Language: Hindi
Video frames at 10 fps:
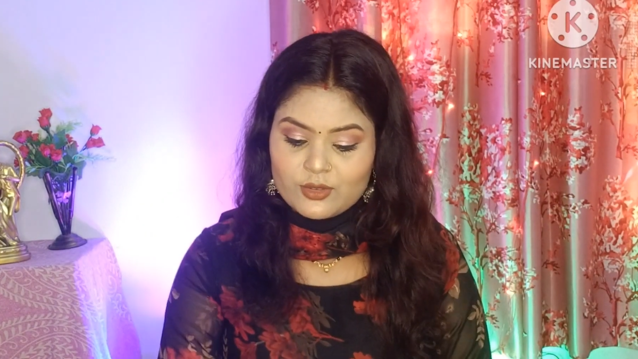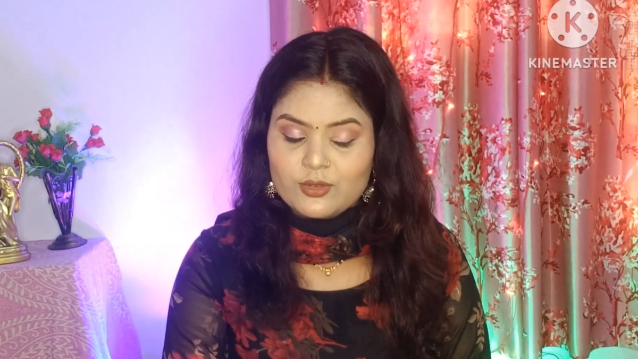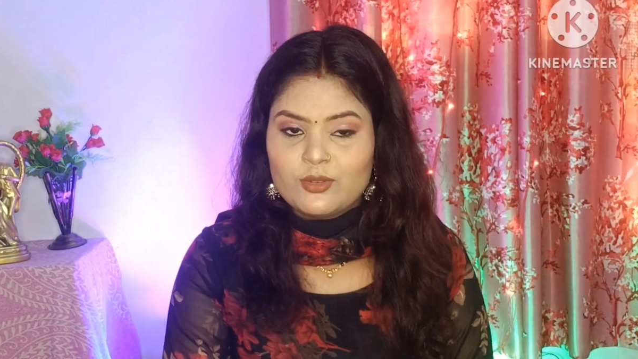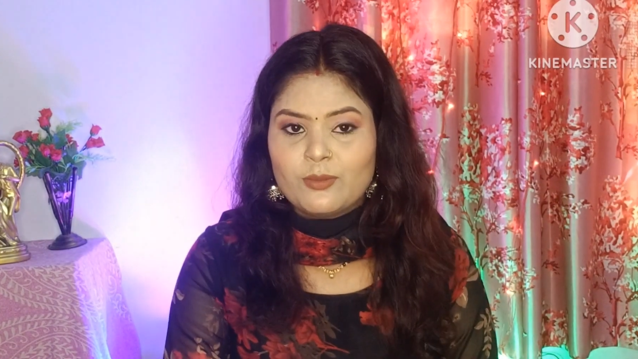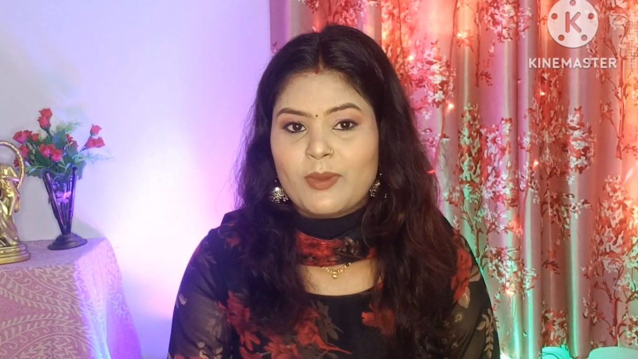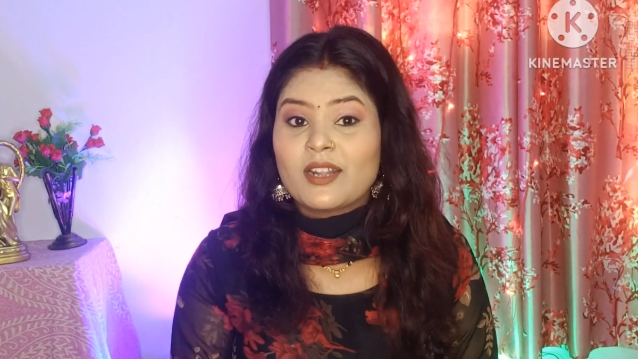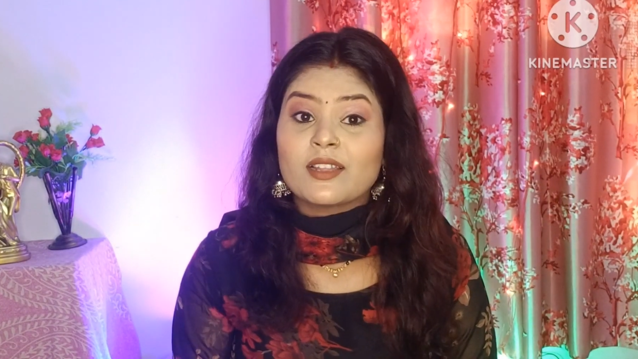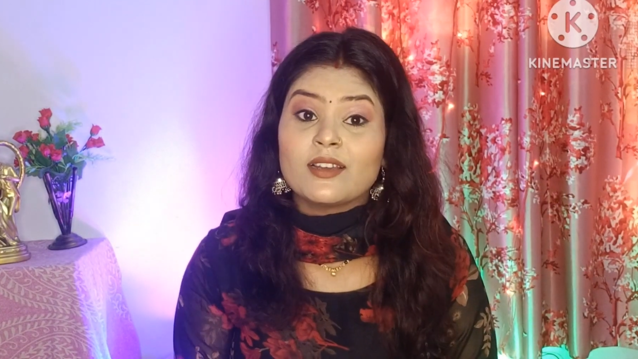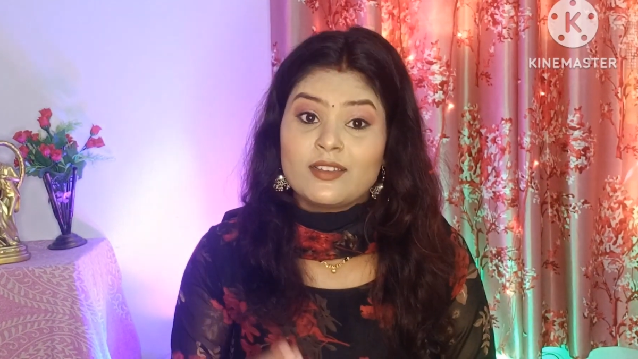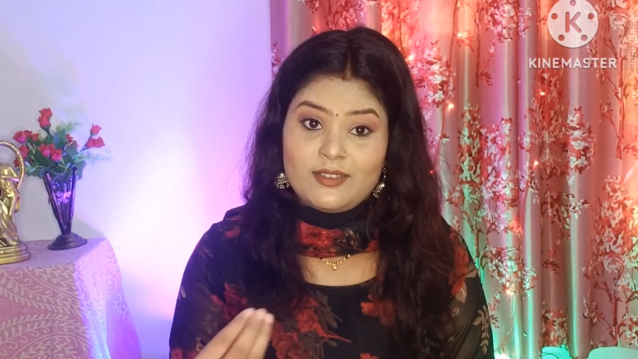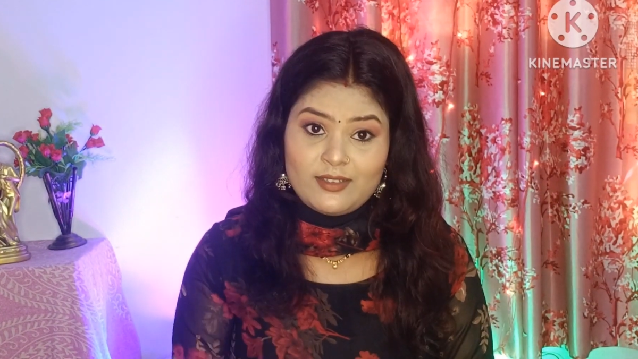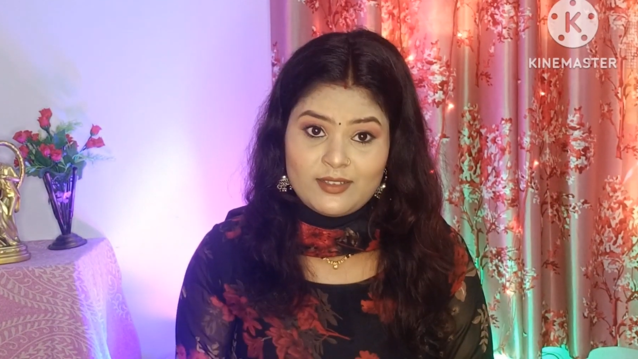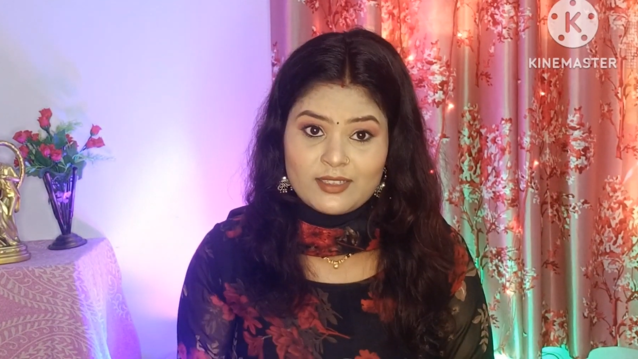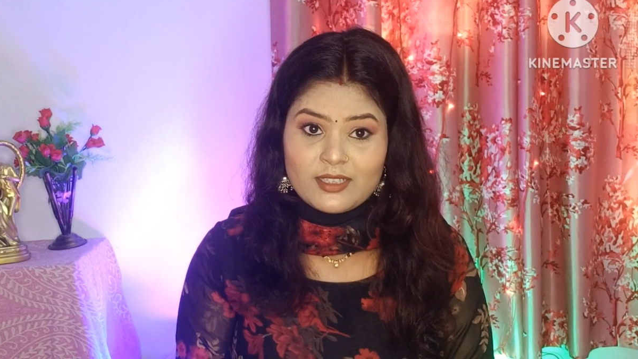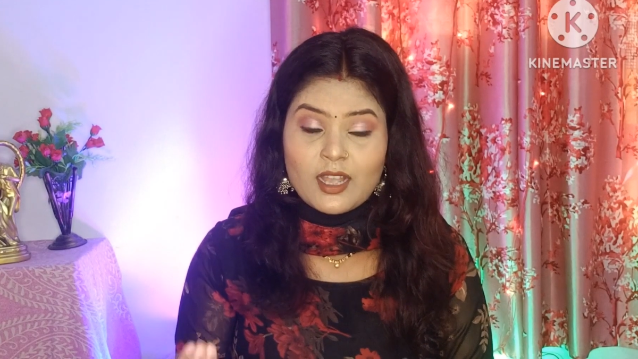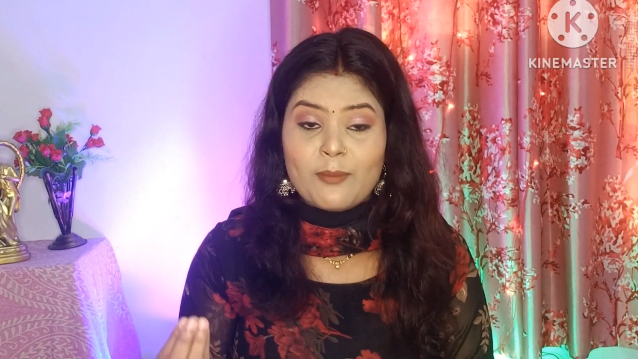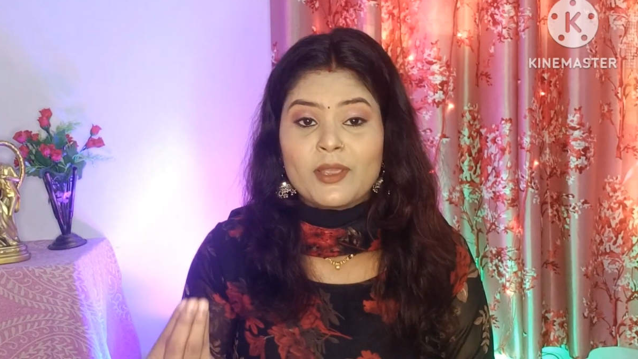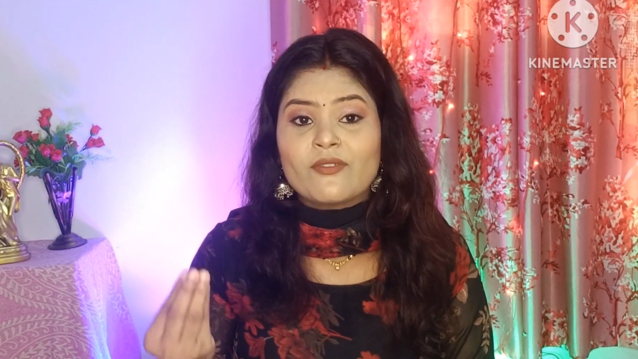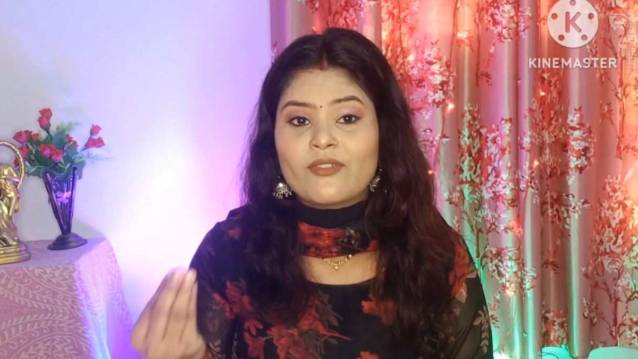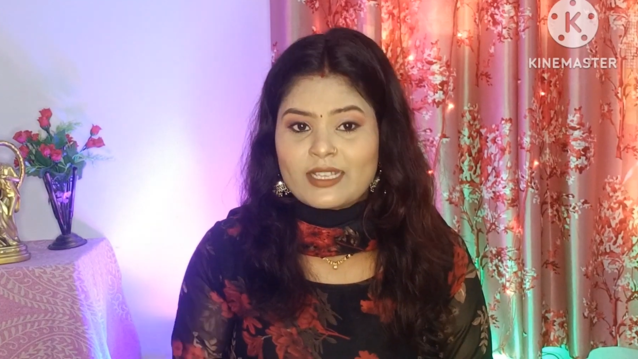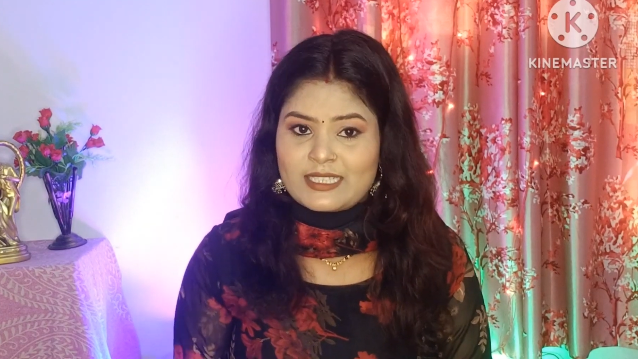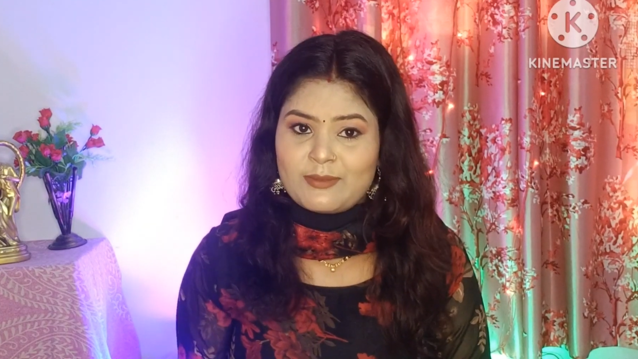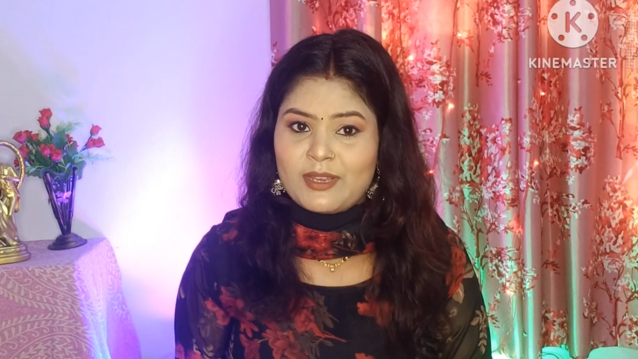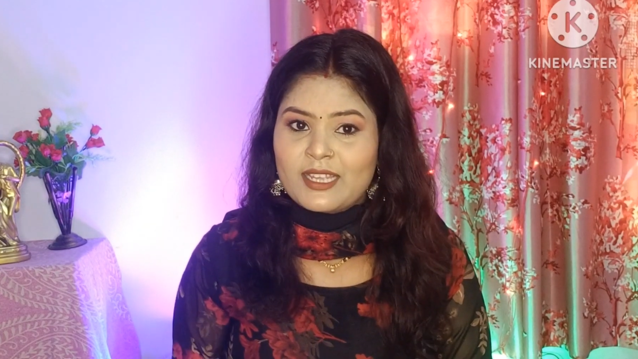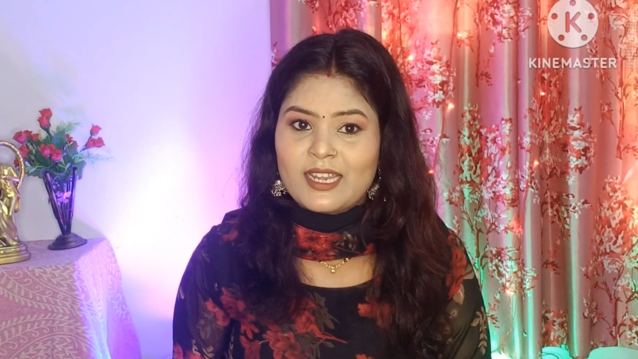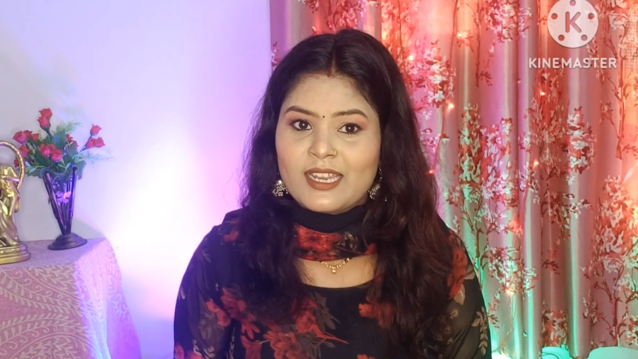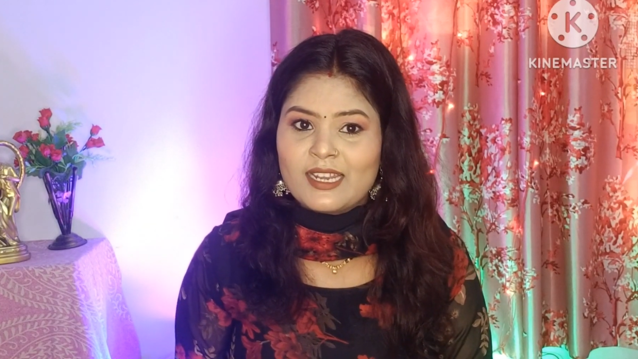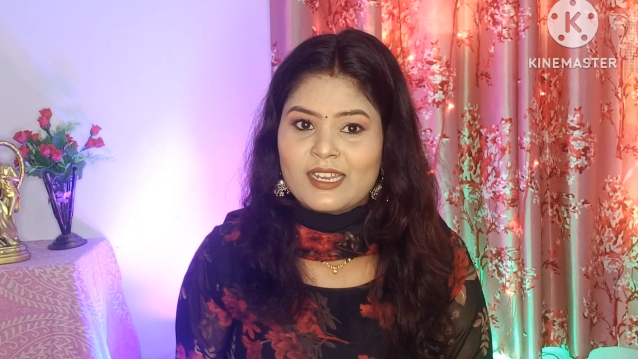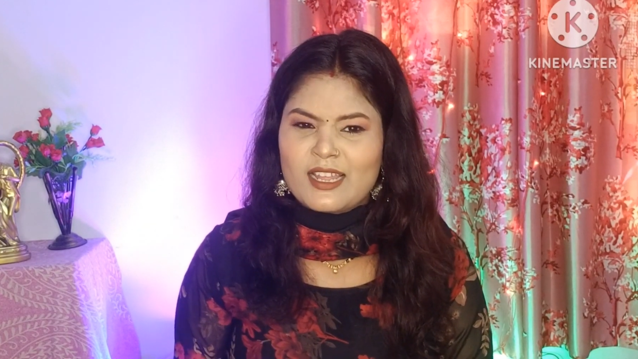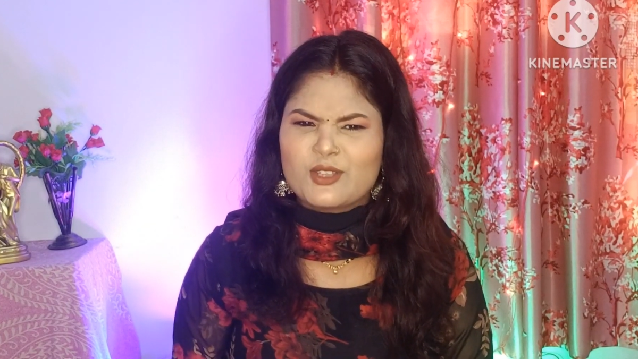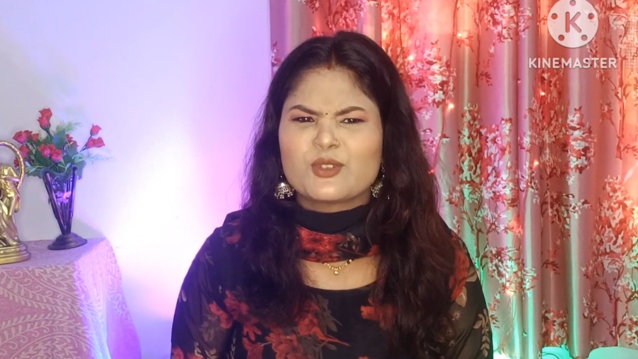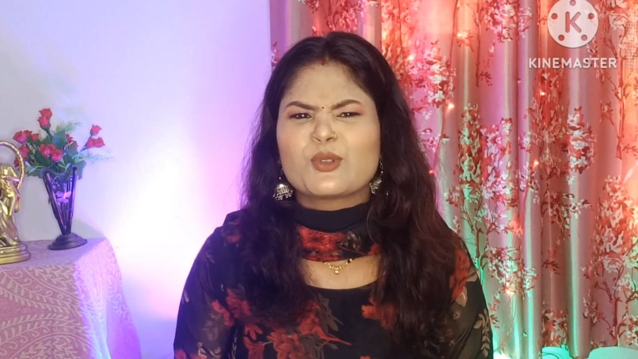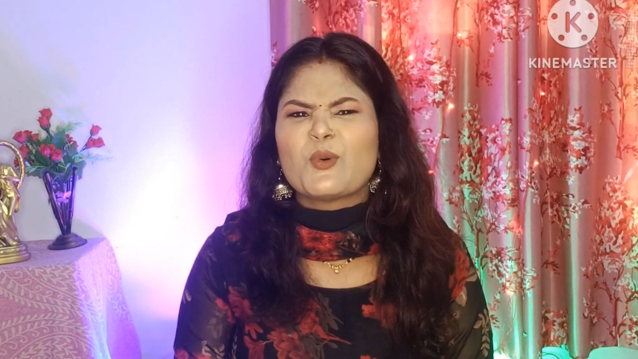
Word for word: तो बट हमें फेस्टिवल के लिए लेना है तो